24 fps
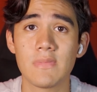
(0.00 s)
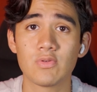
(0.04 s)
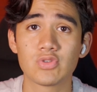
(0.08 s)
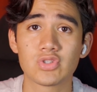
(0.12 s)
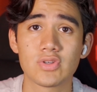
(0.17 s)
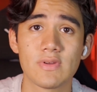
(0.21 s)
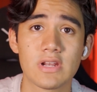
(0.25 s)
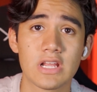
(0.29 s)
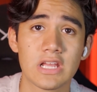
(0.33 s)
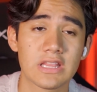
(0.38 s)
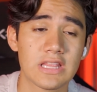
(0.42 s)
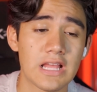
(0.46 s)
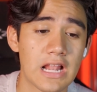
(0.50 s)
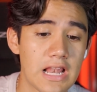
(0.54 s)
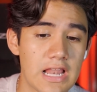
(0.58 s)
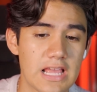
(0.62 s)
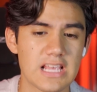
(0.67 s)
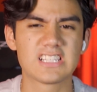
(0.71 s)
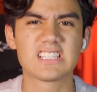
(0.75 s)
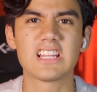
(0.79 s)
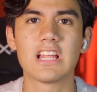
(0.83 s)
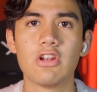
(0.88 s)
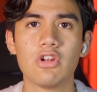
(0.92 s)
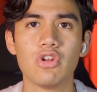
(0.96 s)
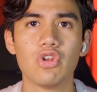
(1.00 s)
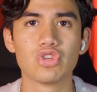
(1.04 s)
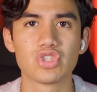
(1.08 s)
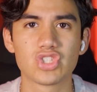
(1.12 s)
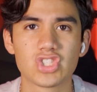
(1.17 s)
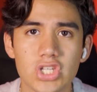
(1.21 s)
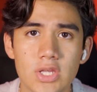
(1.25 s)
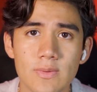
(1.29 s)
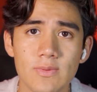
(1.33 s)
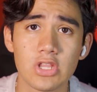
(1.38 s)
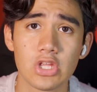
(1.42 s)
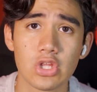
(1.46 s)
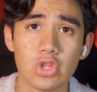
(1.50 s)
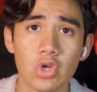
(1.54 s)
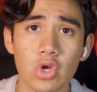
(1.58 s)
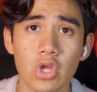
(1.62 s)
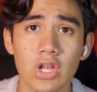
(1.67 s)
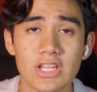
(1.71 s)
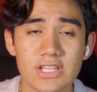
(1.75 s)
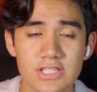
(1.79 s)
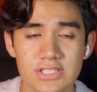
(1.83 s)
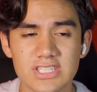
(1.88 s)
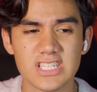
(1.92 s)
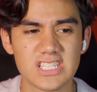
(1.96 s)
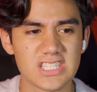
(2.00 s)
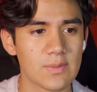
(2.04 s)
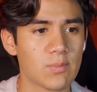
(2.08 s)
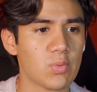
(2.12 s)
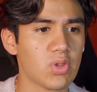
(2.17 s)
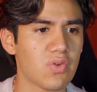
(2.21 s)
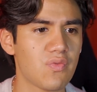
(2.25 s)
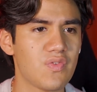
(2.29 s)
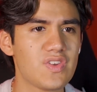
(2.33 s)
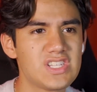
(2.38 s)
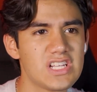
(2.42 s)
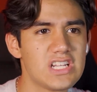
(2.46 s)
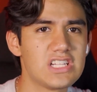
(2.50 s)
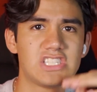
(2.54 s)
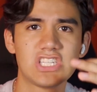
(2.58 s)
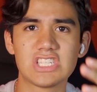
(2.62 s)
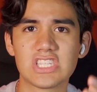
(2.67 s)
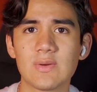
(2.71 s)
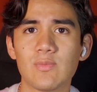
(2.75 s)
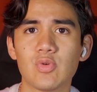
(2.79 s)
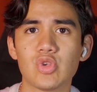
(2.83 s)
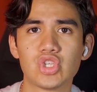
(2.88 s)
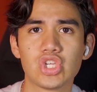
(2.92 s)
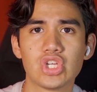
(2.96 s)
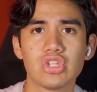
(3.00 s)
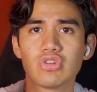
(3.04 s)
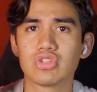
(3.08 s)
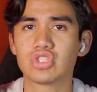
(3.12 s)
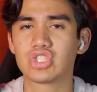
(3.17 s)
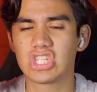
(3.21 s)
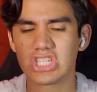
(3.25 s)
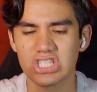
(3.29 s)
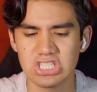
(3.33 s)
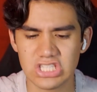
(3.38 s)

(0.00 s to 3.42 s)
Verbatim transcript: Vamos a ver qué tal están los Skibidi Toilet Si está muy difícil, si está muy chido, si